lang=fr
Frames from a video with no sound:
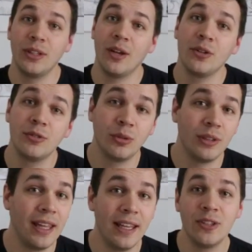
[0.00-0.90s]
On a ensuite,
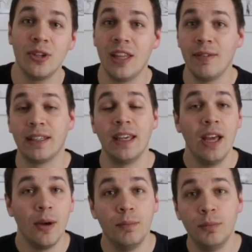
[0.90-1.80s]
on a Exode avec
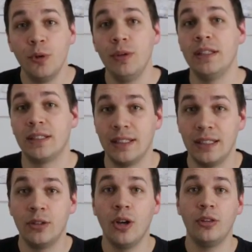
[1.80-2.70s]
Moïse
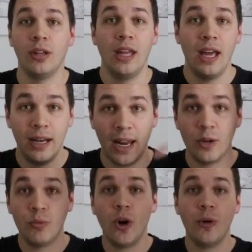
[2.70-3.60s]
qui donne la
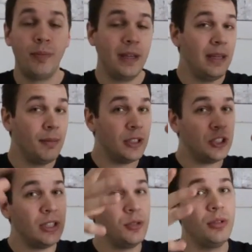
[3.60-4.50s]
loi au pays, mais
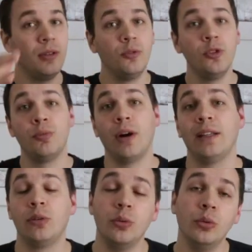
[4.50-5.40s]
Jésus est venu pour
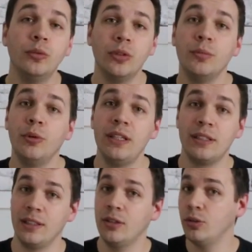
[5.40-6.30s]
être le nouveau
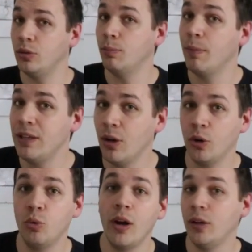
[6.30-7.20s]
Moïse qui donne une
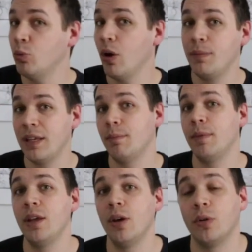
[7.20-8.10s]
meilleure loi, une loi bien
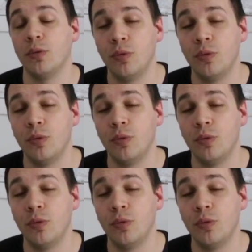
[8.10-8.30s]
meilleure.